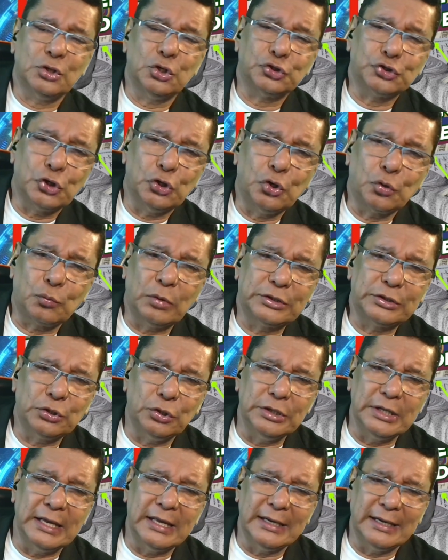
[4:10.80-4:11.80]
no solo
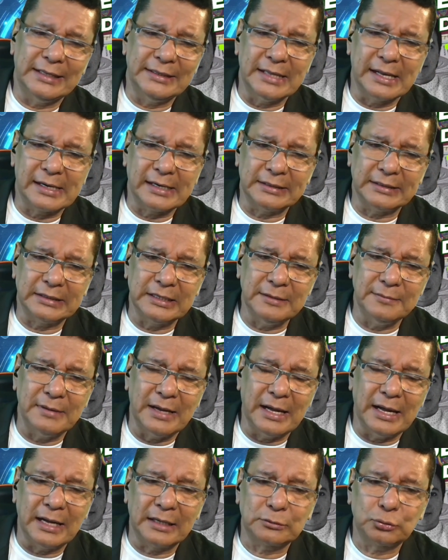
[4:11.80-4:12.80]
cuestiona la
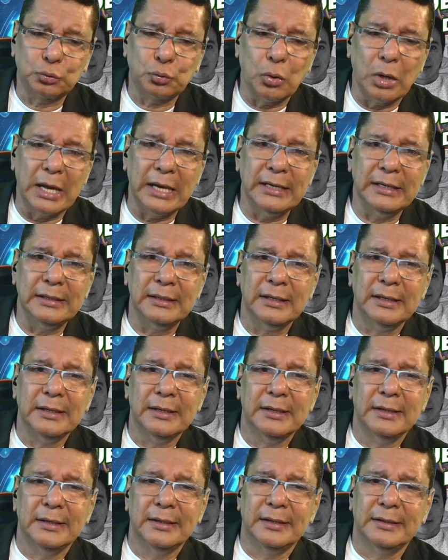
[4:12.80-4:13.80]
narrativa actual,
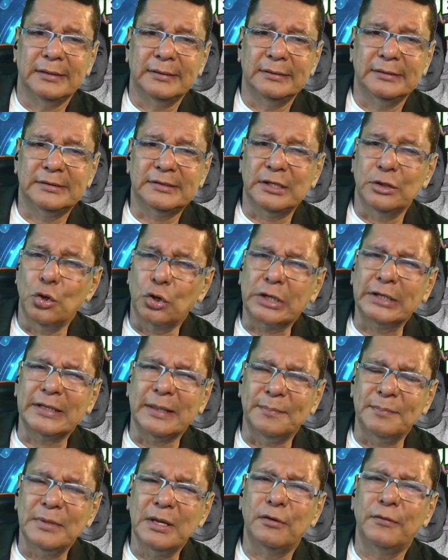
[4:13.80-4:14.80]
mm, sino que
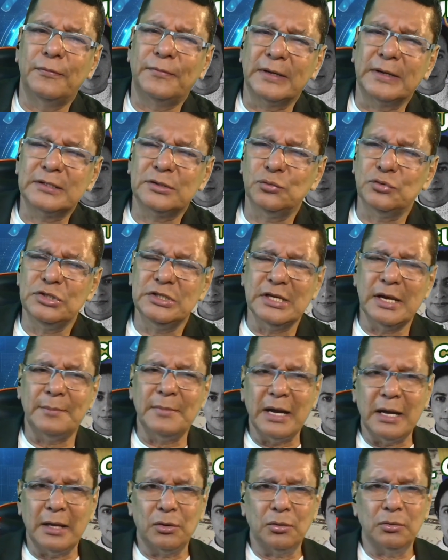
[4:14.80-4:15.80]
también ofrece un
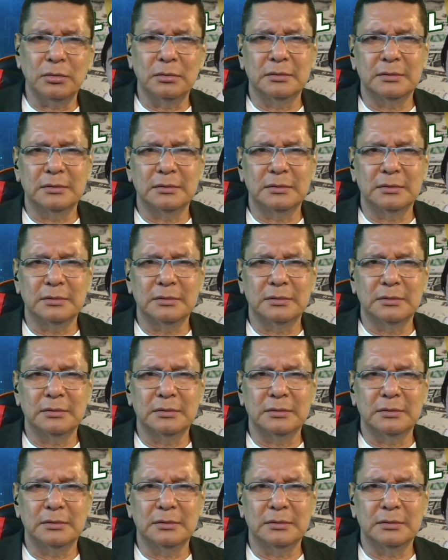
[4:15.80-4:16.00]
llamado